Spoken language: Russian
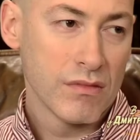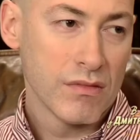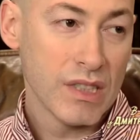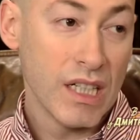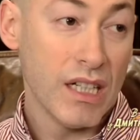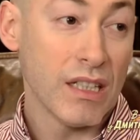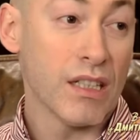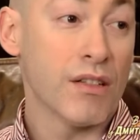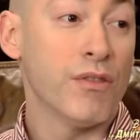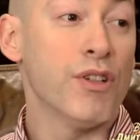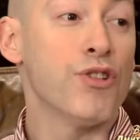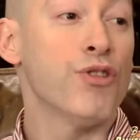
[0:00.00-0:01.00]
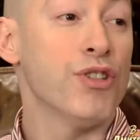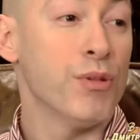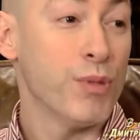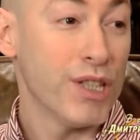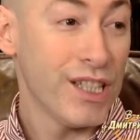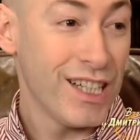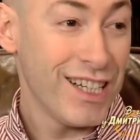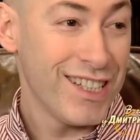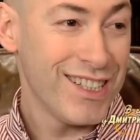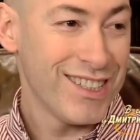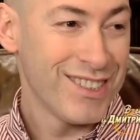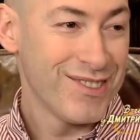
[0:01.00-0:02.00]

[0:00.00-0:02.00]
трусы. А, так вы еще и не пытаете?